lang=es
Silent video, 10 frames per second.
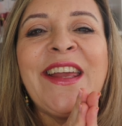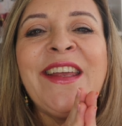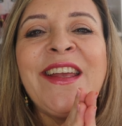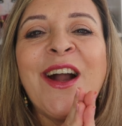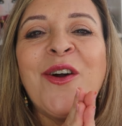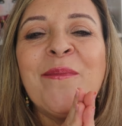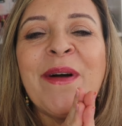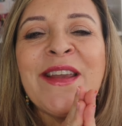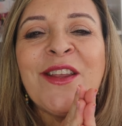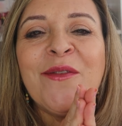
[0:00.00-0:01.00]
ahí
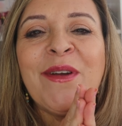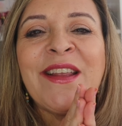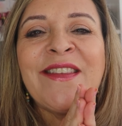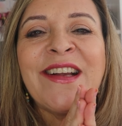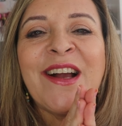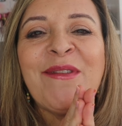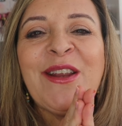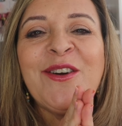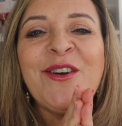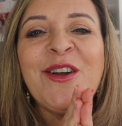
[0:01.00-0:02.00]
acompañándome en este
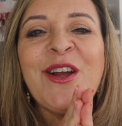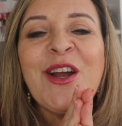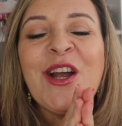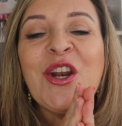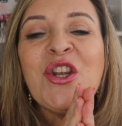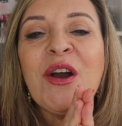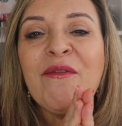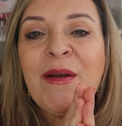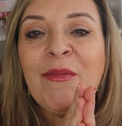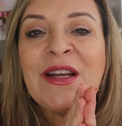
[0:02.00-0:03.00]
camino.
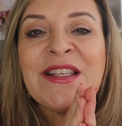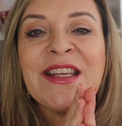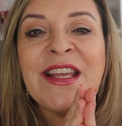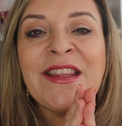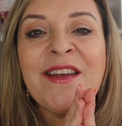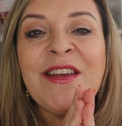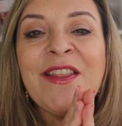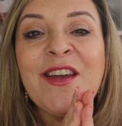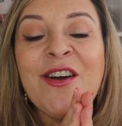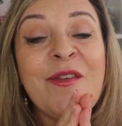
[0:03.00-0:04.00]
Nos vemos en el siguiente
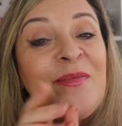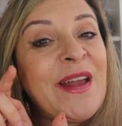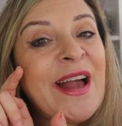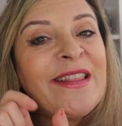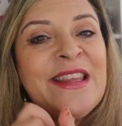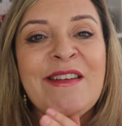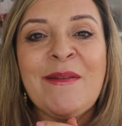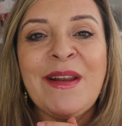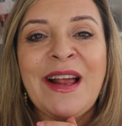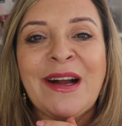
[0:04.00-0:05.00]
vídeo.
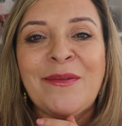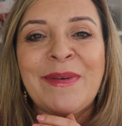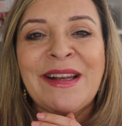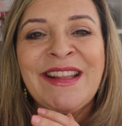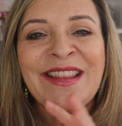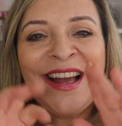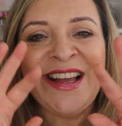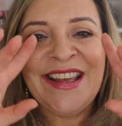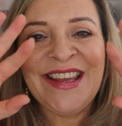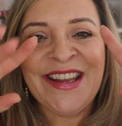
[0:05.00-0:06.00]
Activadme la campanita
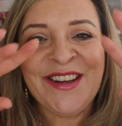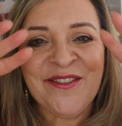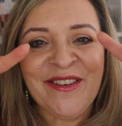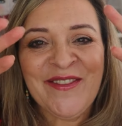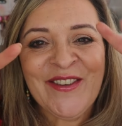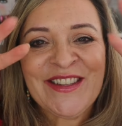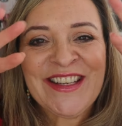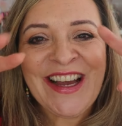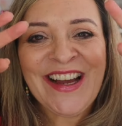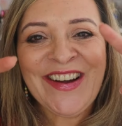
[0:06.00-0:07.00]
y nos vemos.
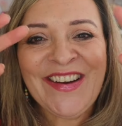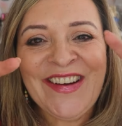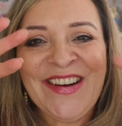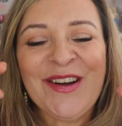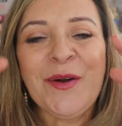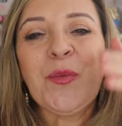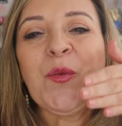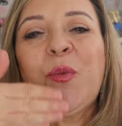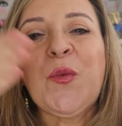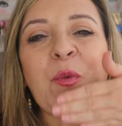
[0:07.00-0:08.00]
¡Chao!